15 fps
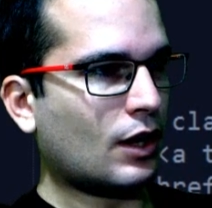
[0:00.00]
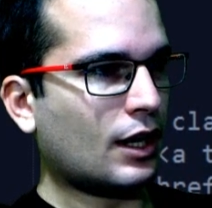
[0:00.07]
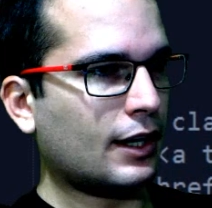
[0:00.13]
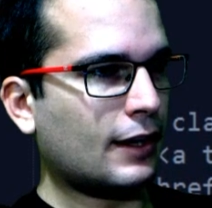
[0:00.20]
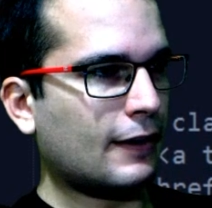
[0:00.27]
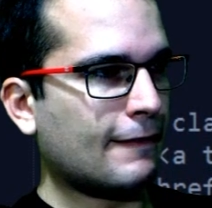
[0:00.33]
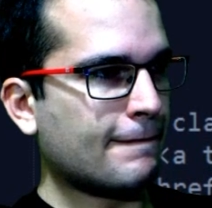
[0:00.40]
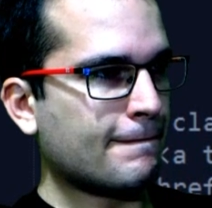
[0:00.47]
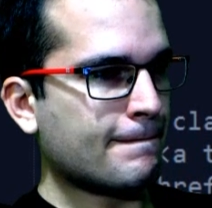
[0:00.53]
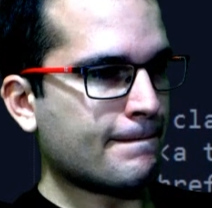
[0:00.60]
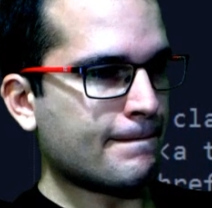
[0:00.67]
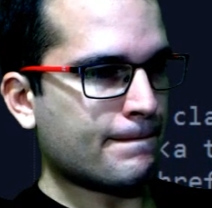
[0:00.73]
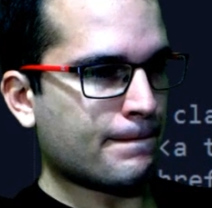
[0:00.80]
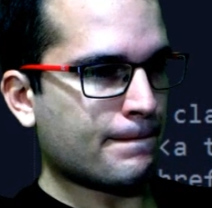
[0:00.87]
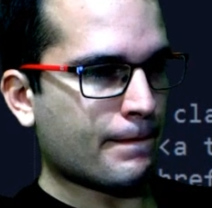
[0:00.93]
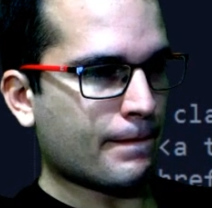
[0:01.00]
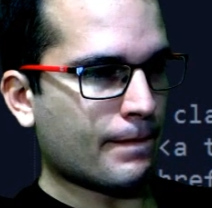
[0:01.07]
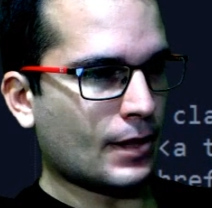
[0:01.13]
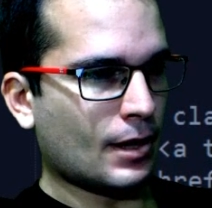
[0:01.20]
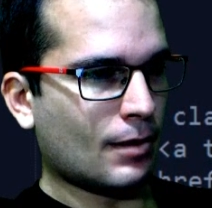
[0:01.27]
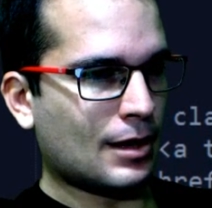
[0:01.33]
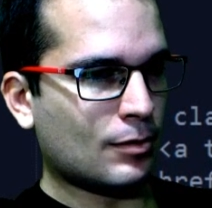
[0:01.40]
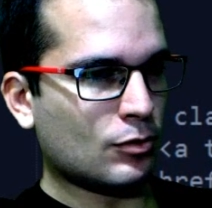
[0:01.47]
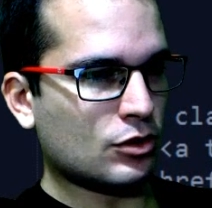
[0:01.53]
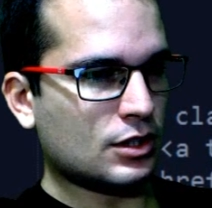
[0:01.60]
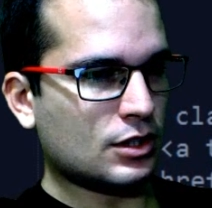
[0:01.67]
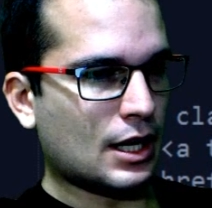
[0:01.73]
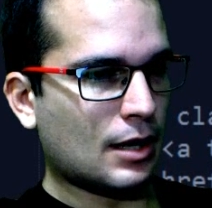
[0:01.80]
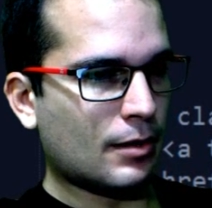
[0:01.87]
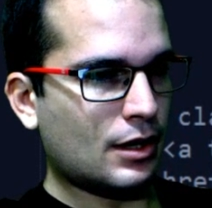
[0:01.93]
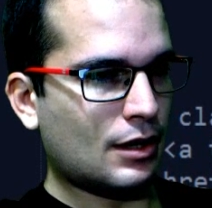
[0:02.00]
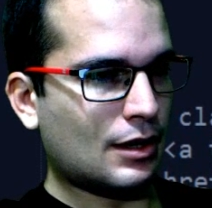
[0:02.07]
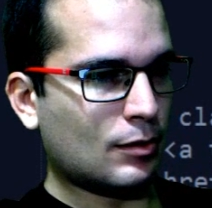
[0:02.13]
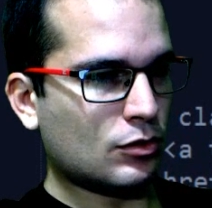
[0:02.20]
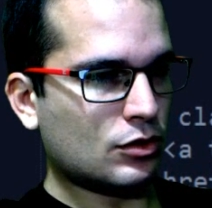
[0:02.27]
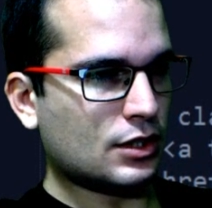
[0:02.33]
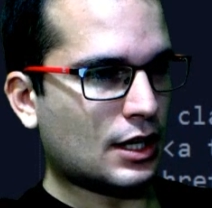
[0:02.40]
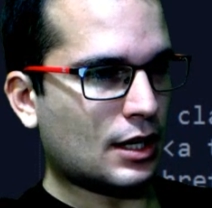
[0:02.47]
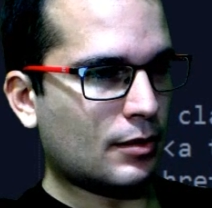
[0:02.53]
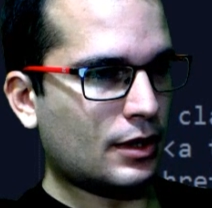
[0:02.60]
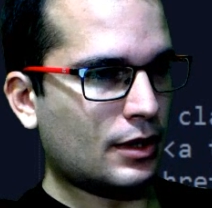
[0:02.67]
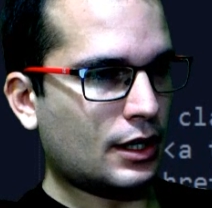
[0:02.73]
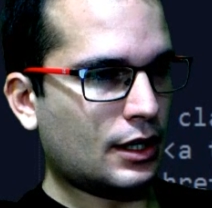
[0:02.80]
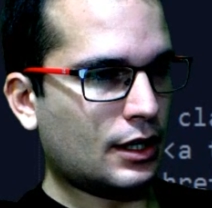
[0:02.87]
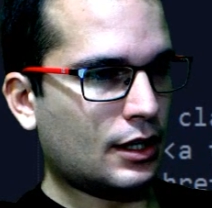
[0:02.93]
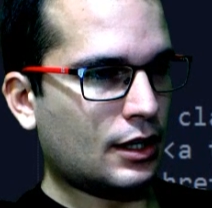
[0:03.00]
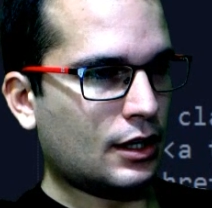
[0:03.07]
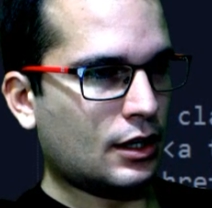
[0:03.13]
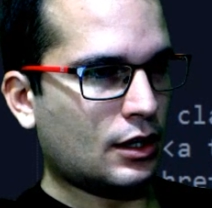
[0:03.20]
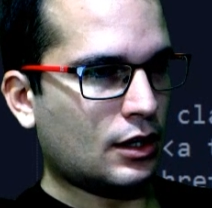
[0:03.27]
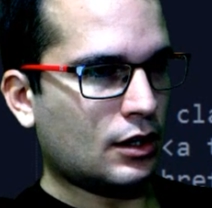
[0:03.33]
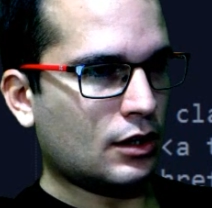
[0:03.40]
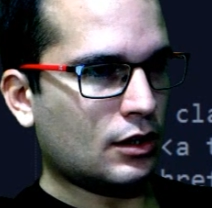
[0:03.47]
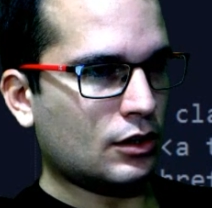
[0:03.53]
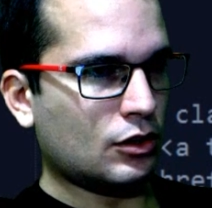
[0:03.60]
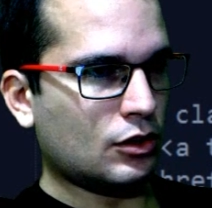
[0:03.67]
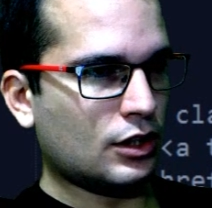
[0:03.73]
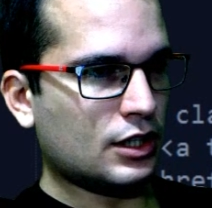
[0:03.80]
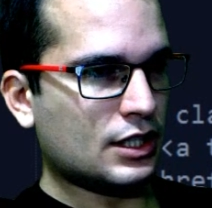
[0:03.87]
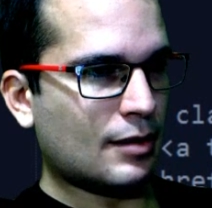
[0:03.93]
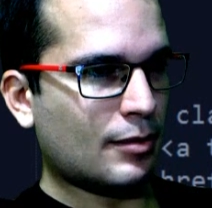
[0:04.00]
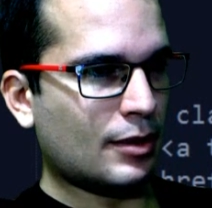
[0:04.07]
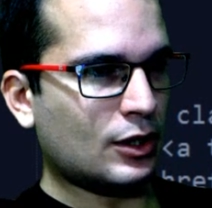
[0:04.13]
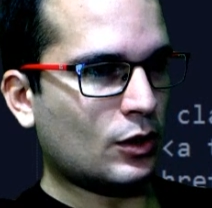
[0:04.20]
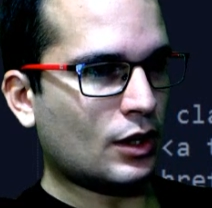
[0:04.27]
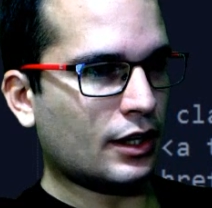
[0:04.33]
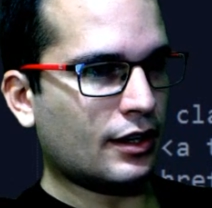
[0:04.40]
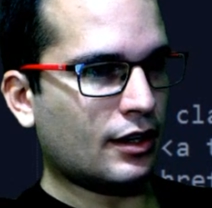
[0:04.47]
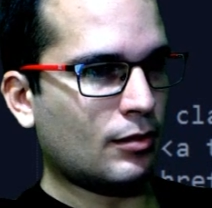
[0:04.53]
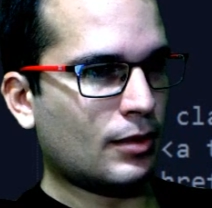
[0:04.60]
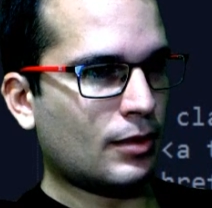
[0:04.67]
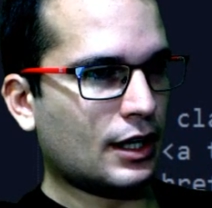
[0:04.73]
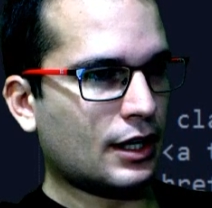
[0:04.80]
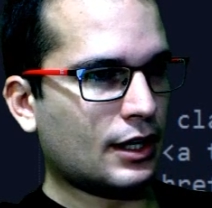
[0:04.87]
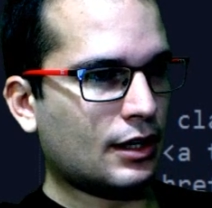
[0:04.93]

el background aquí. Vamos a ver, vamos a ver dónde se ha metido aquí el